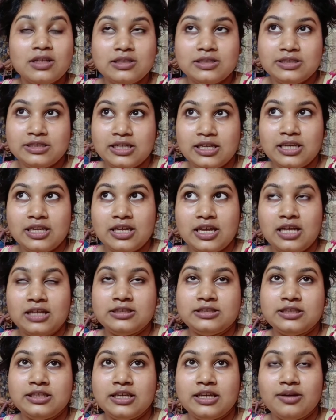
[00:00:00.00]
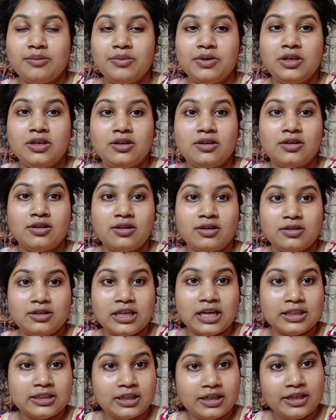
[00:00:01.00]
যে আজকে আমি
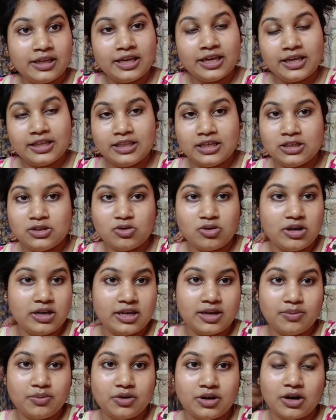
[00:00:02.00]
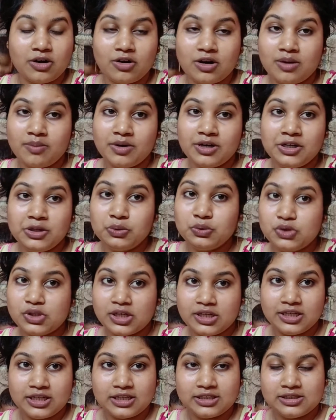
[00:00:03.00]
তাড়াতাড়ি খেয়ে দিয়ে চলে যাব কারণ আমার
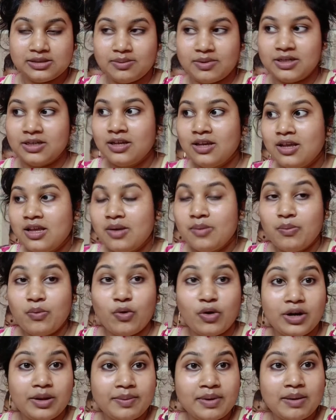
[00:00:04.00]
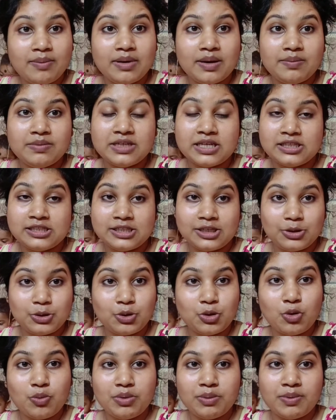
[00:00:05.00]
টিউশনই আছে বাট পরে ভাবলাম যে আজকে তো
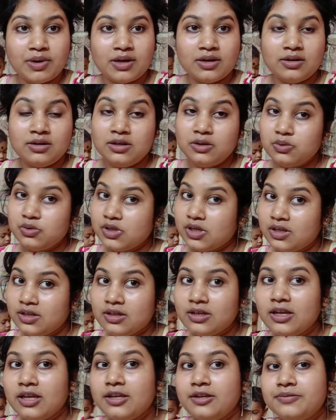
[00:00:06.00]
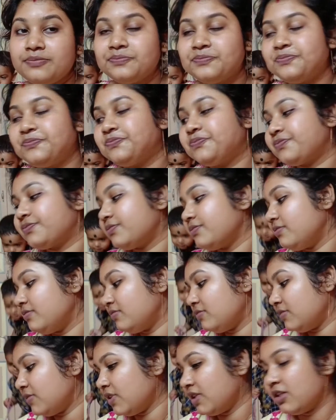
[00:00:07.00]
রবিবার টিউশনই নেই
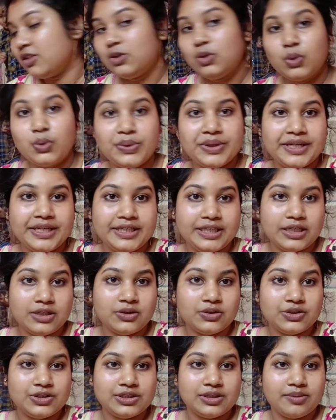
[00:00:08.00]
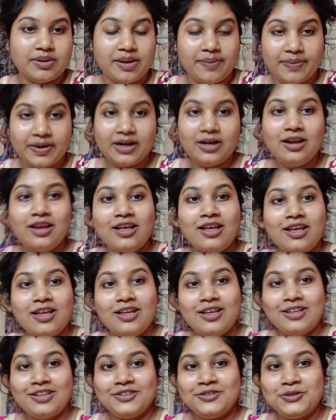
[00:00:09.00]
তো এটাই হচ্ছে ব্যাপার
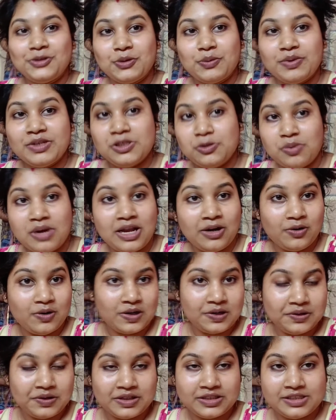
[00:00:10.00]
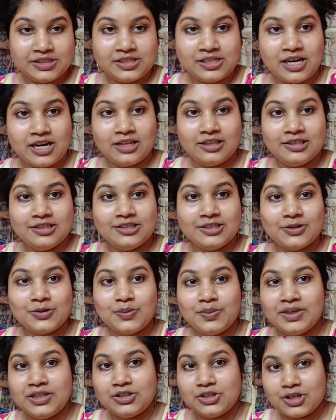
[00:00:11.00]
তো বেশ ভালো লাগলো আজকে সারাদিনটা খুব
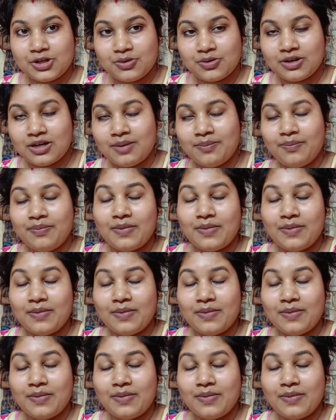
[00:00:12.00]
এনজয় করলাম